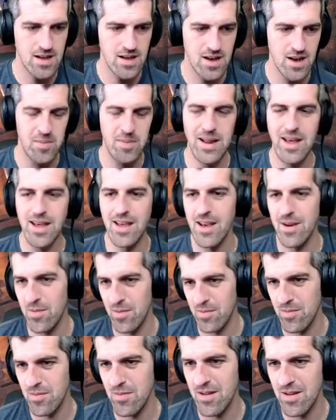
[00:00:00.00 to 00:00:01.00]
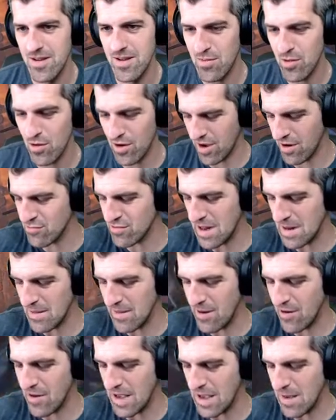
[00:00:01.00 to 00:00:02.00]
Hombre, eh, porque es un trabajo
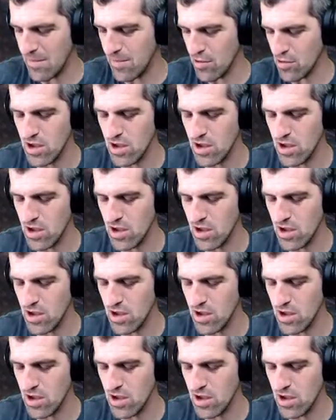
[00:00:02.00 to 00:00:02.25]
en equipo,